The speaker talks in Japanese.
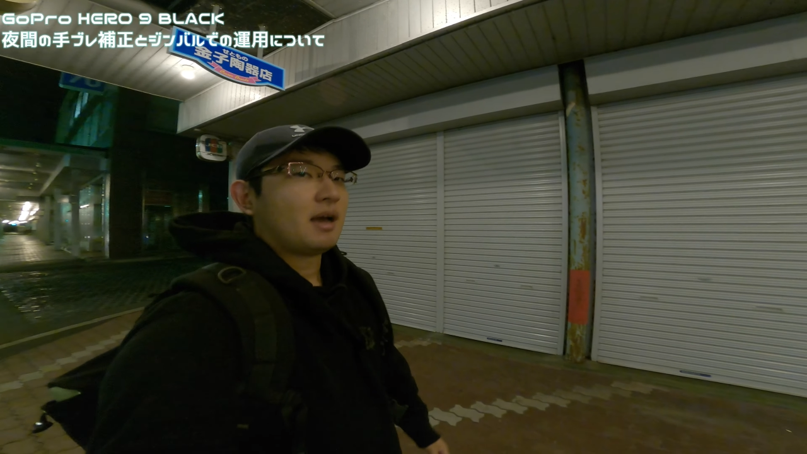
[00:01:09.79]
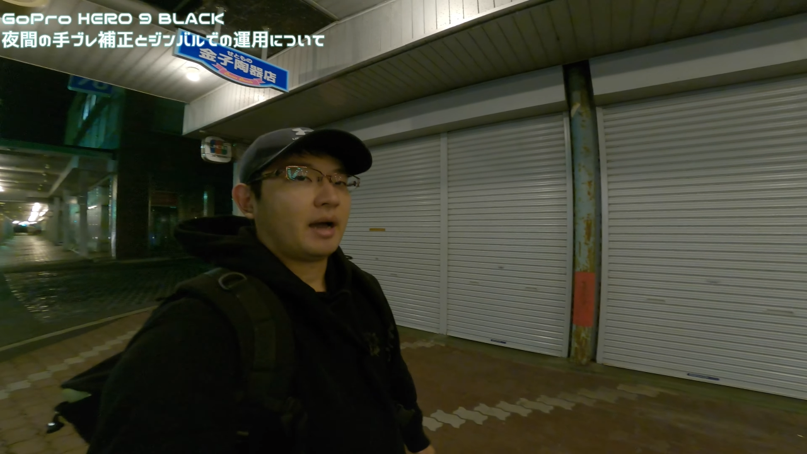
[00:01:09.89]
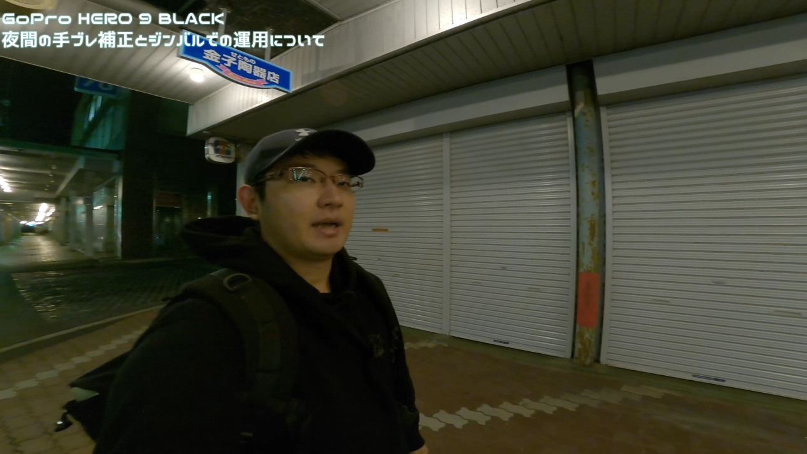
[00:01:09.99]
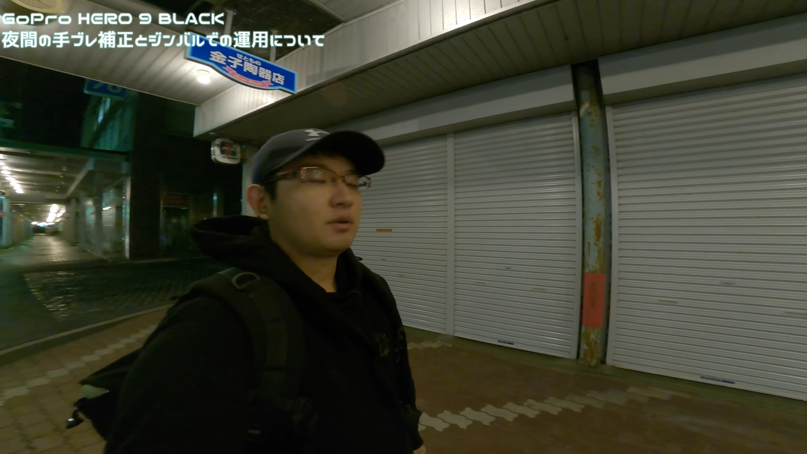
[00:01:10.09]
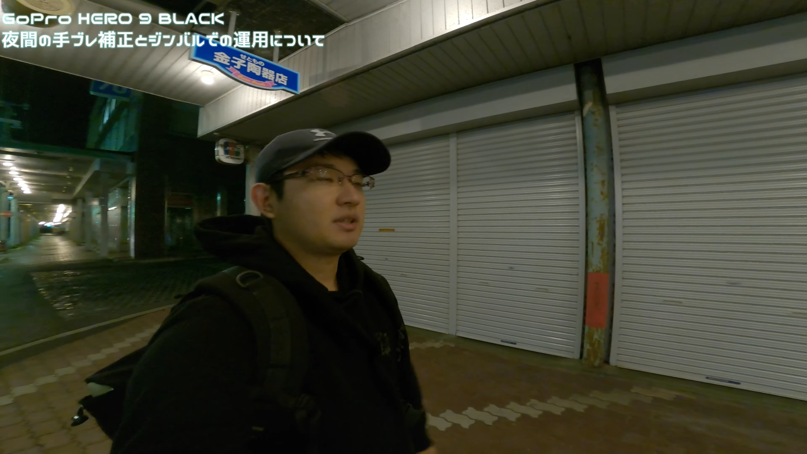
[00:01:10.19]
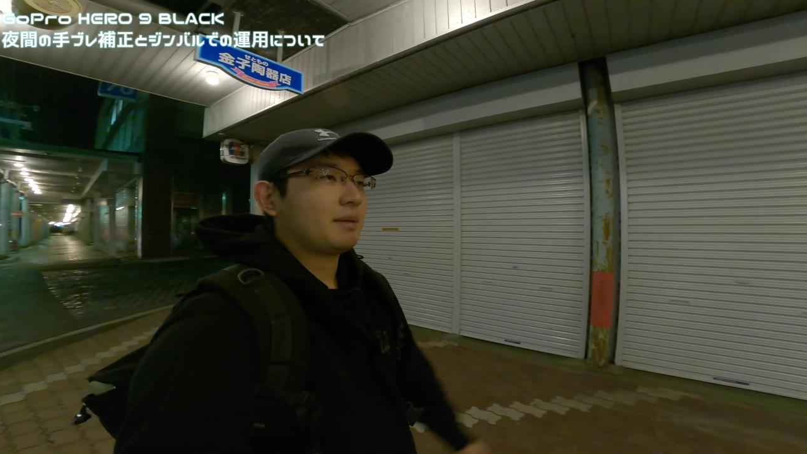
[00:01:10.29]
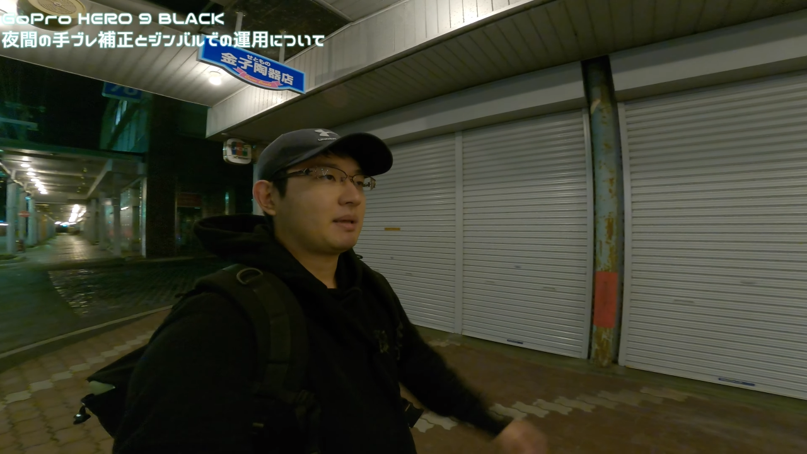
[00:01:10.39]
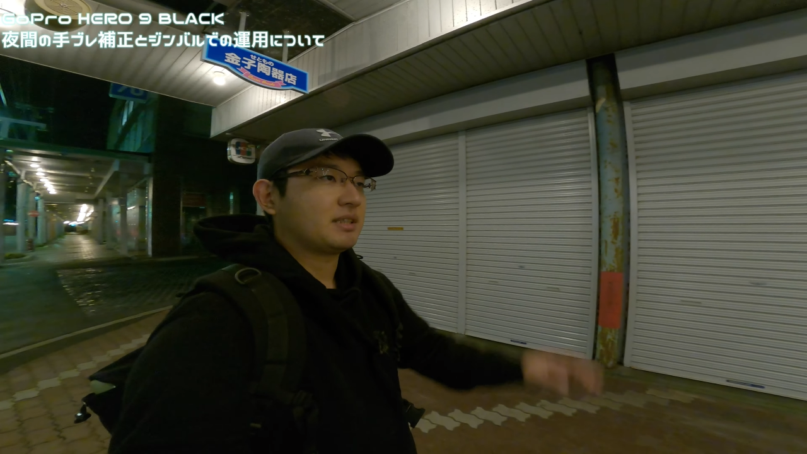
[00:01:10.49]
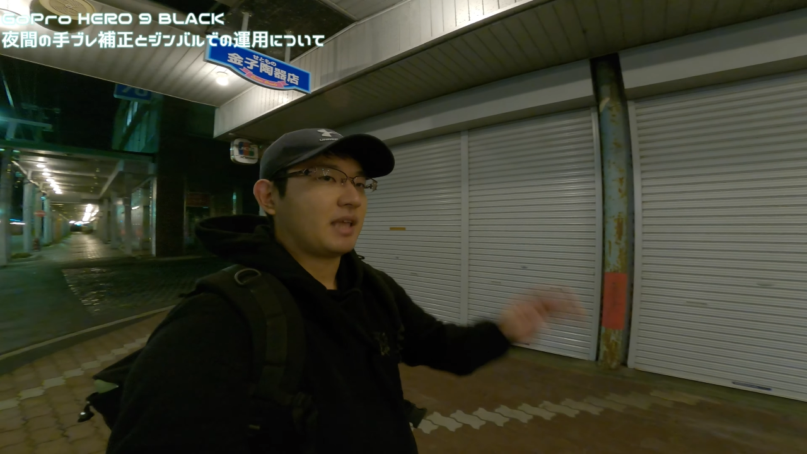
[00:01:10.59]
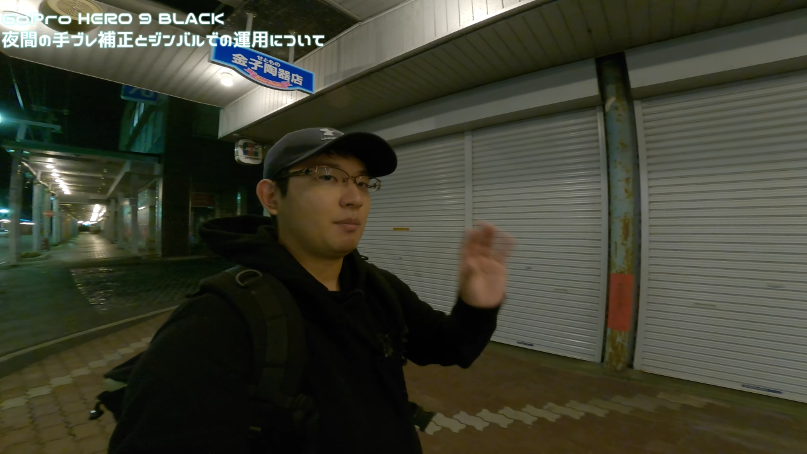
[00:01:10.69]
はいそれじゃあ
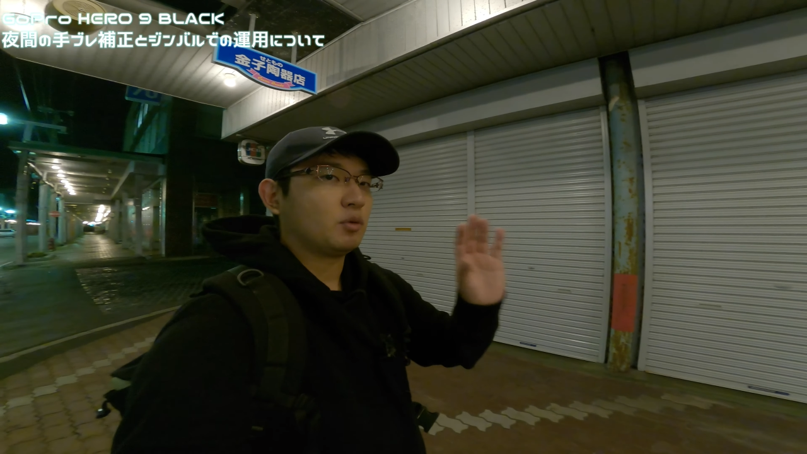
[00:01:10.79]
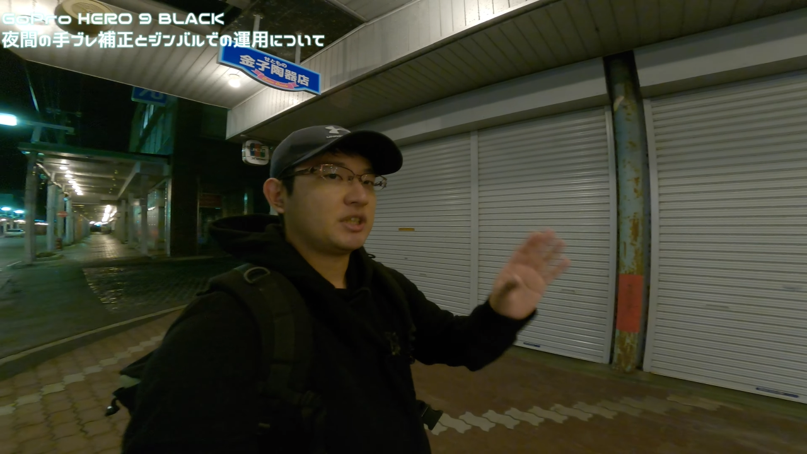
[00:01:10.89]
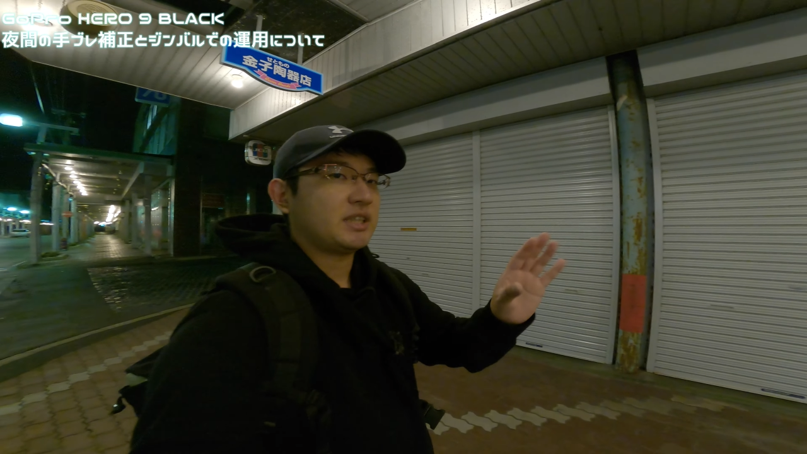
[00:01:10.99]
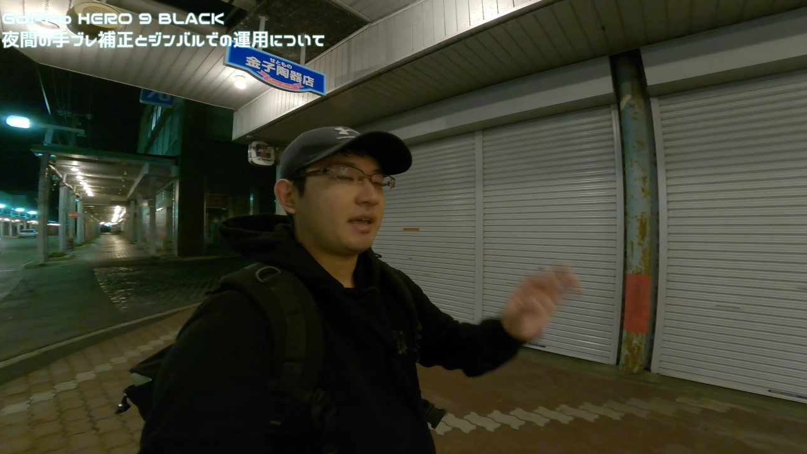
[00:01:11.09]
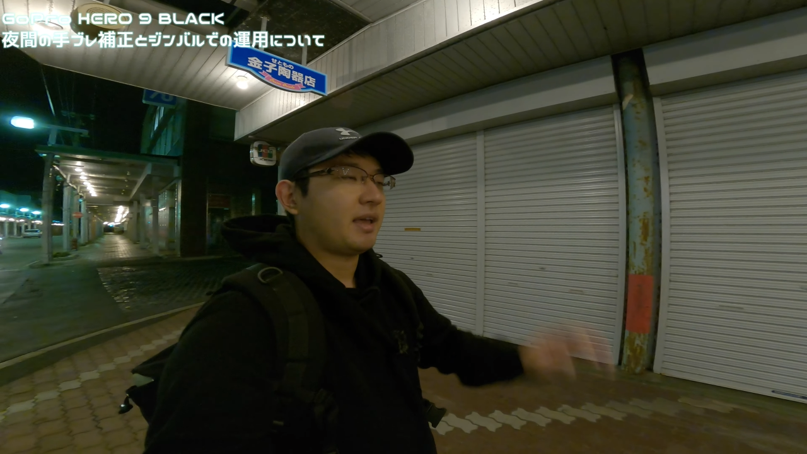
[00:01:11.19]
まず手持ちで、